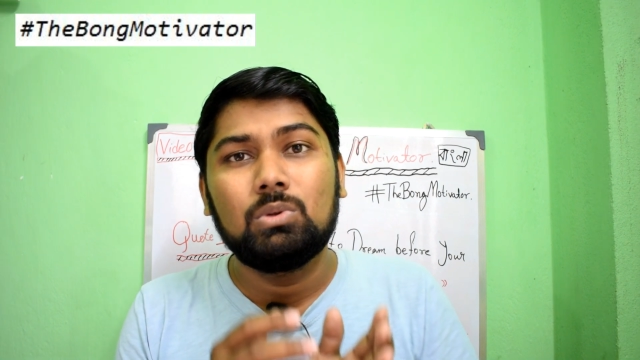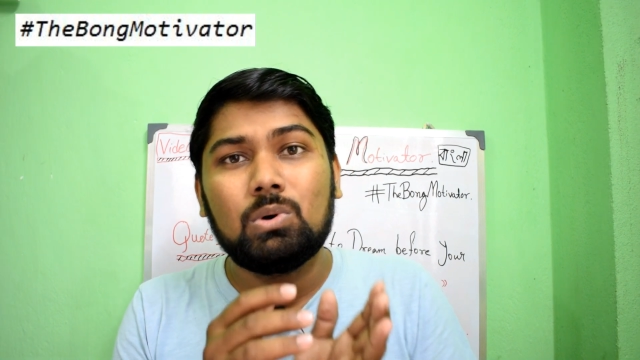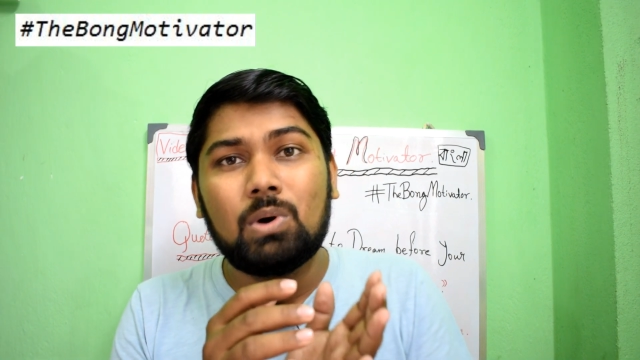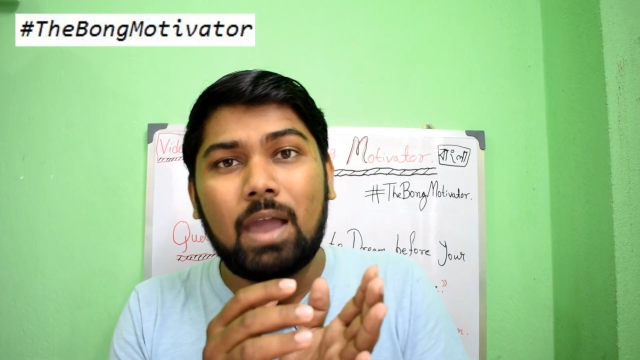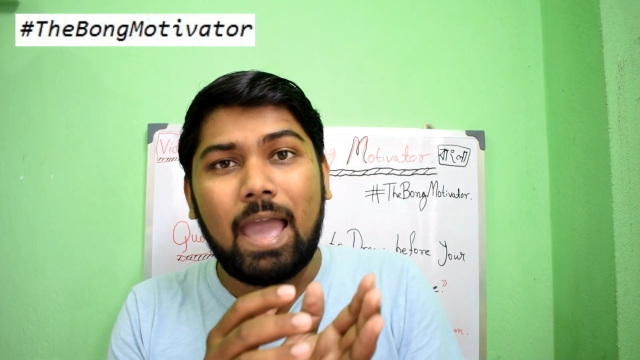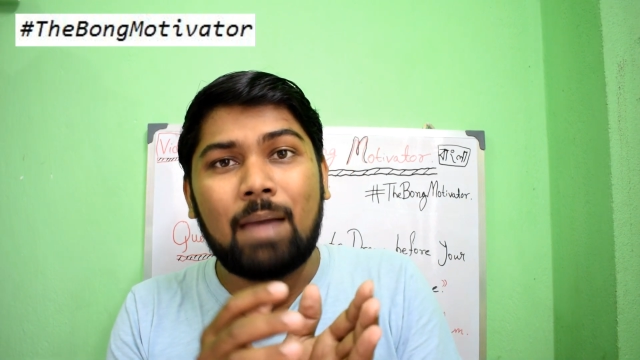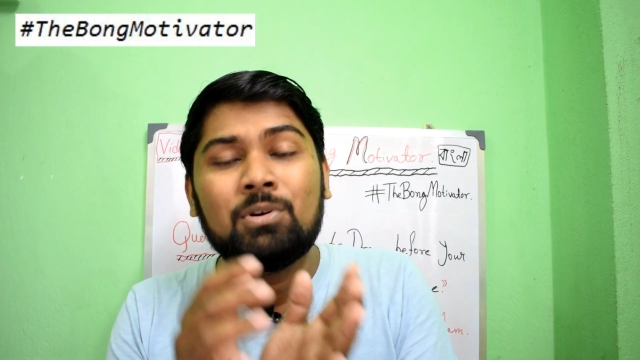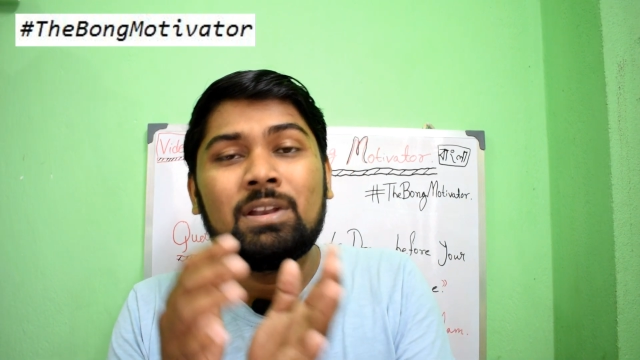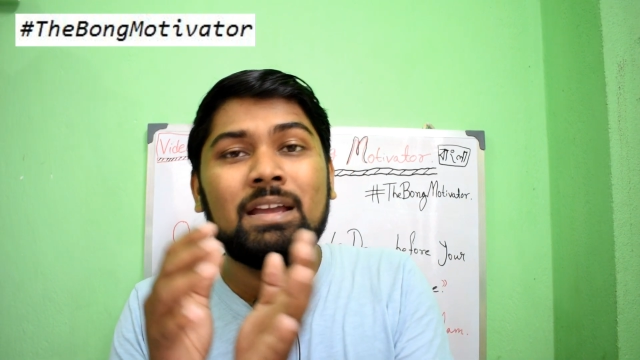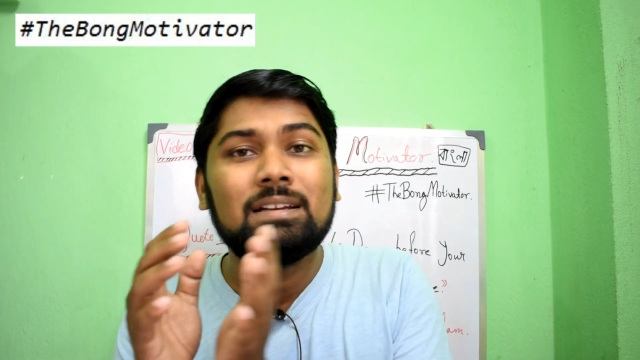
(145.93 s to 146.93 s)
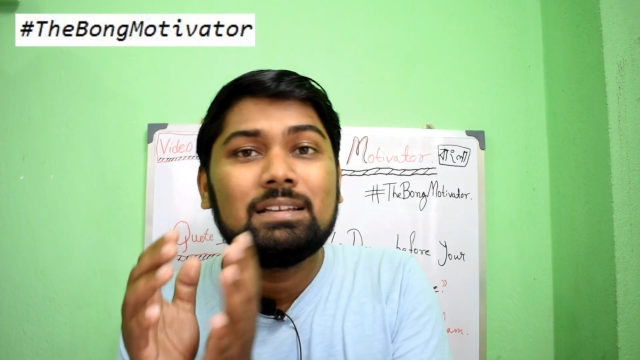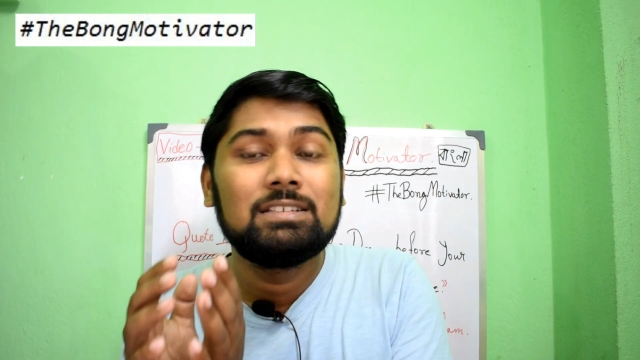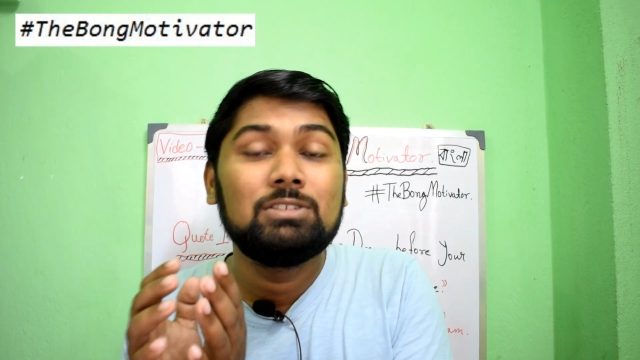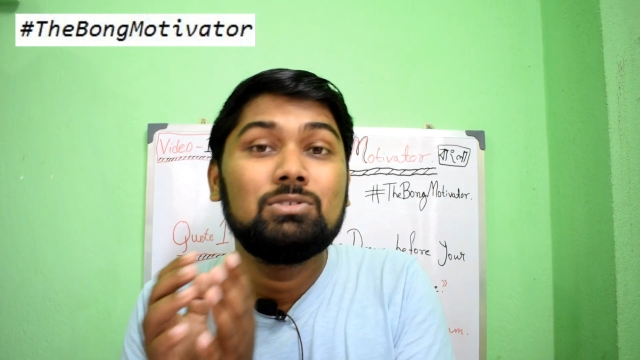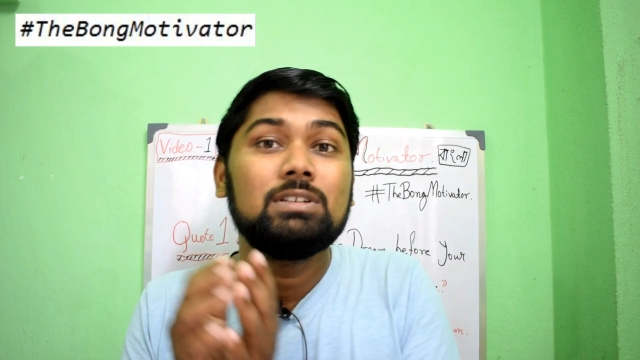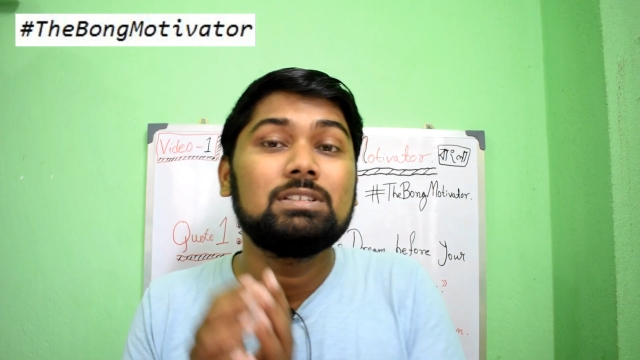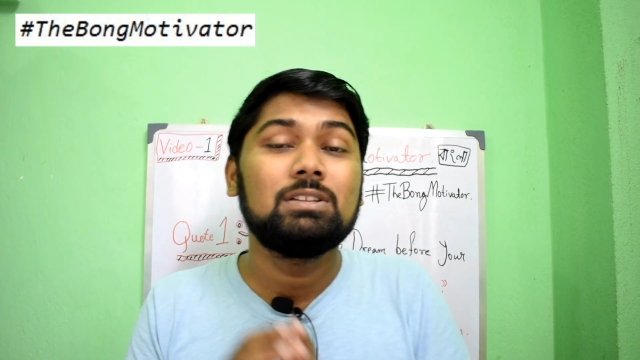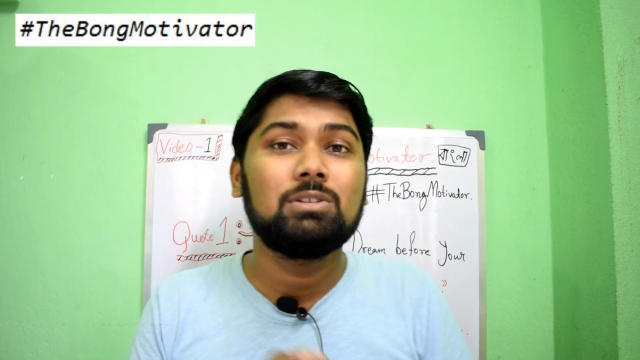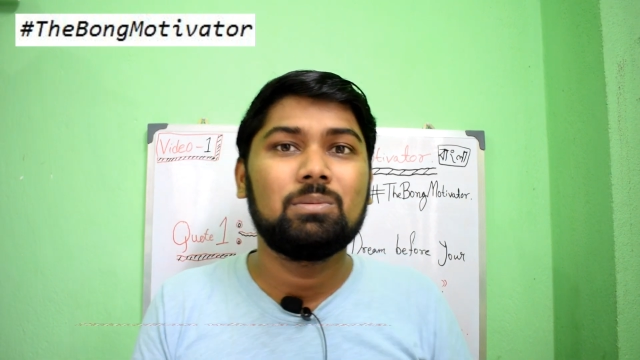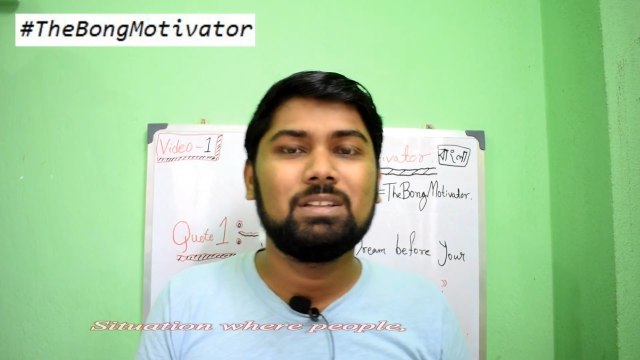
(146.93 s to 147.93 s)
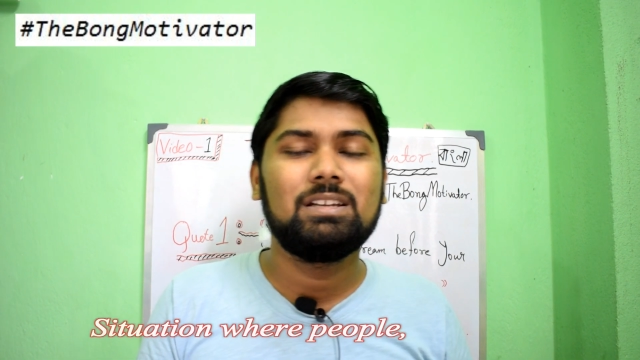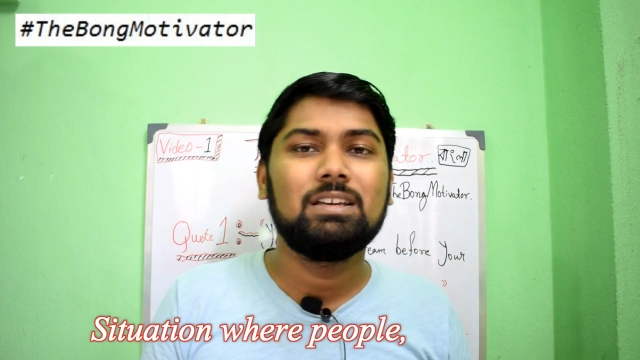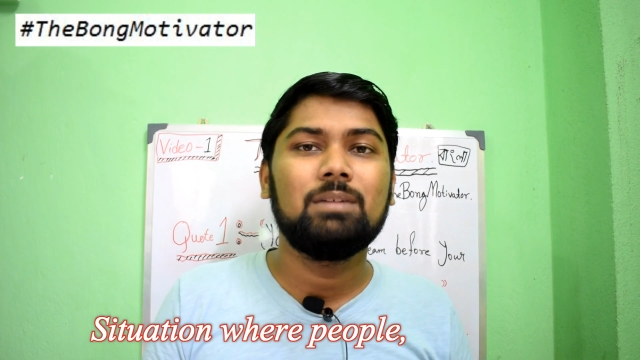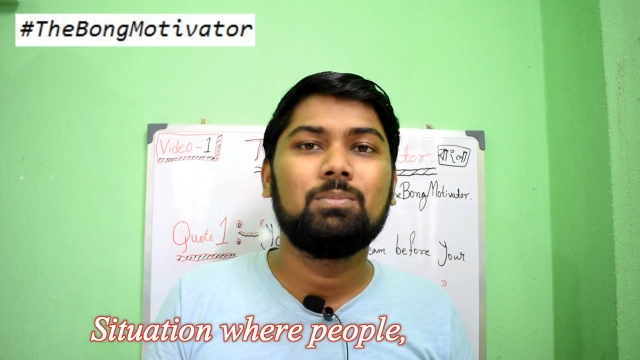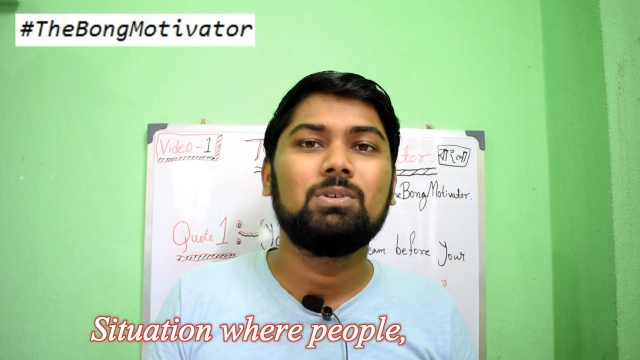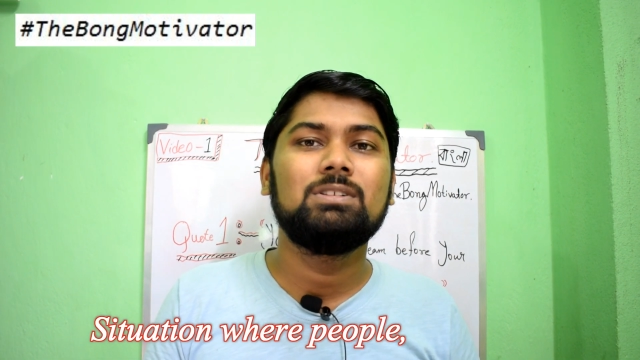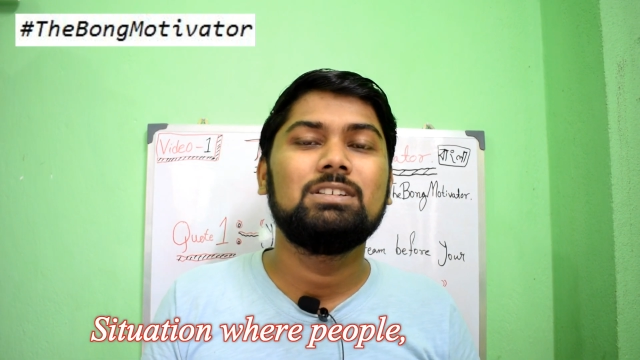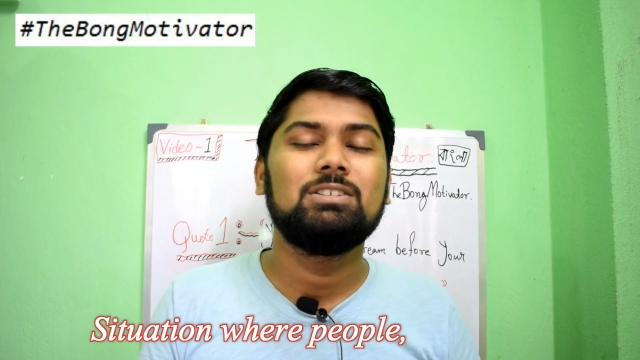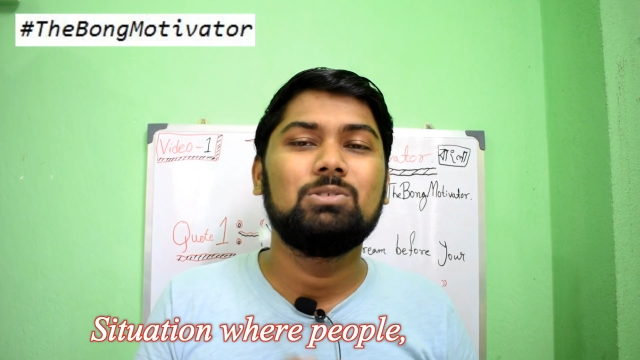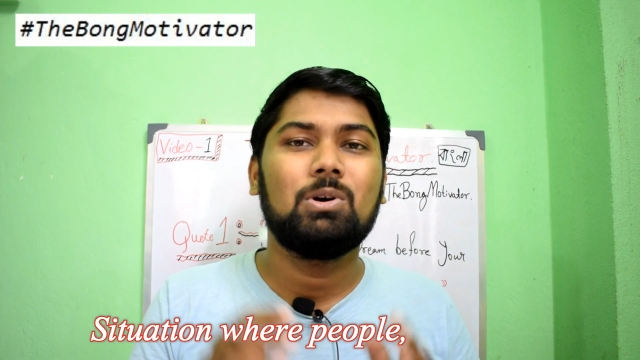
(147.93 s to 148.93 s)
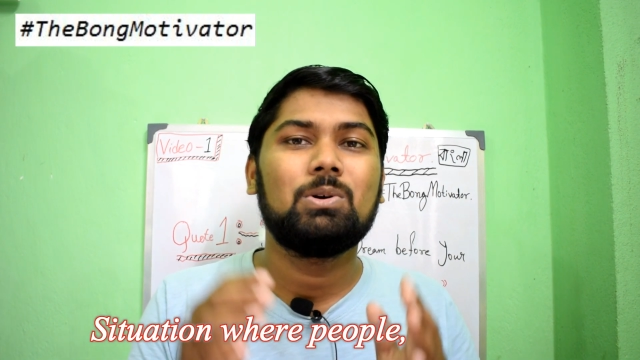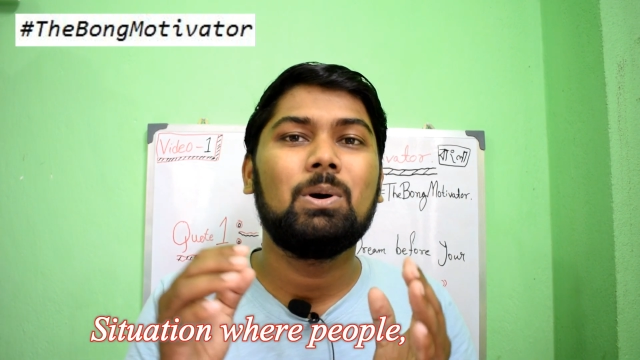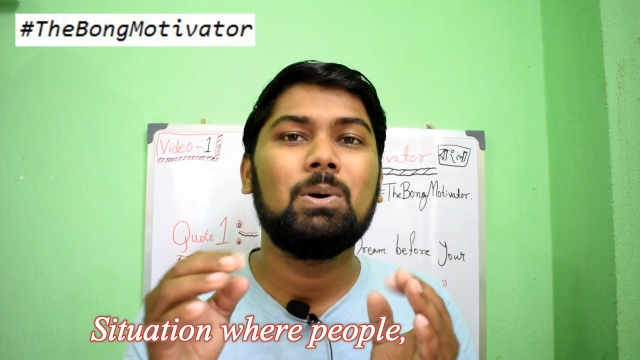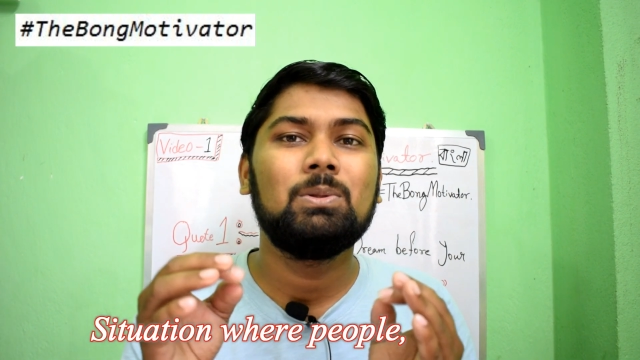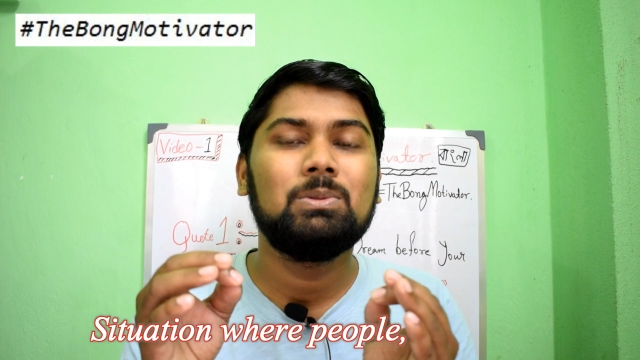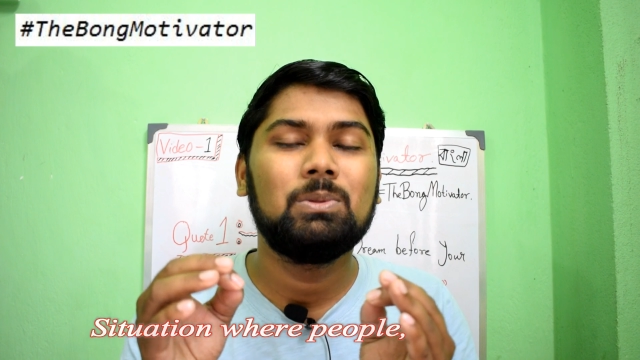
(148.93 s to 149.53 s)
তো এমন একটা সিচুয়েশান তোমাদেরকে বলছি যখন